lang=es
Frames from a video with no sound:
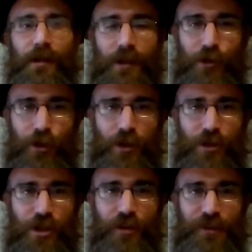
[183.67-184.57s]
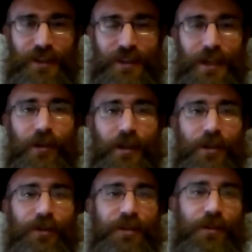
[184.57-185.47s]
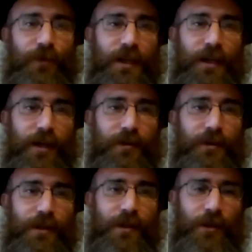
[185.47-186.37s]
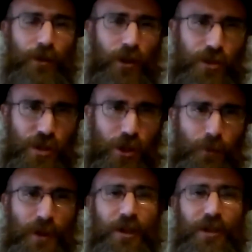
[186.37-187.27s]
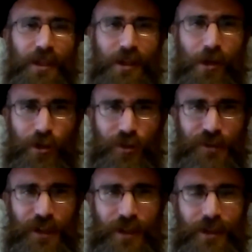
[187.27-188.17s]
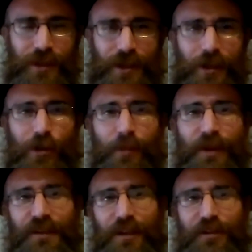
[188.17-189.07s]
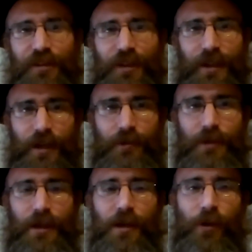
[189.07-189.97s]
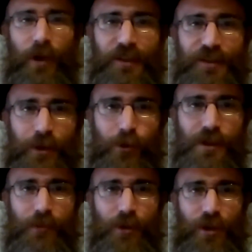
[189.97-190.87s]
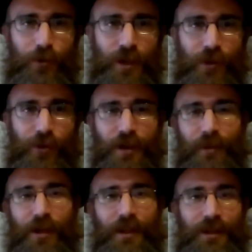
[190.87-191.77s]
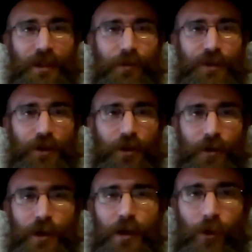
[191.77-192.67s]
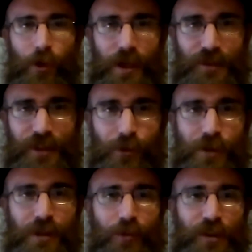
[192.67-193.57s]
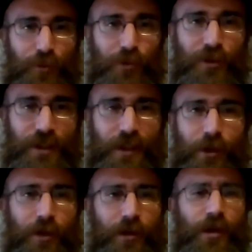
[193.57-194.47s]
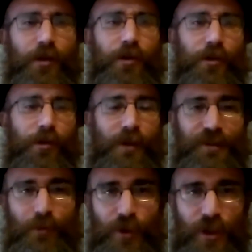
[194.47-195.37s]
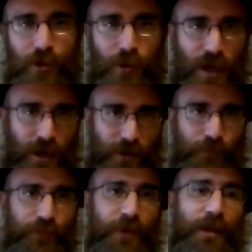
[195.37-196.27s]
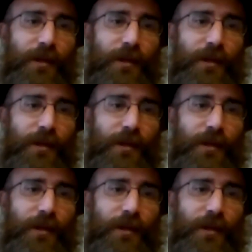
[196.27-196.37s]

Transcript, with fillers: Que todo chico sea tirado al río significa que todo chico primero tiene que conocer qué es lo que pasa en la sociedad. ¿Cuál es el último dibujito animado en la televisión? ¿Cuál es el último asunto tecnológico con el cual se puede jugar?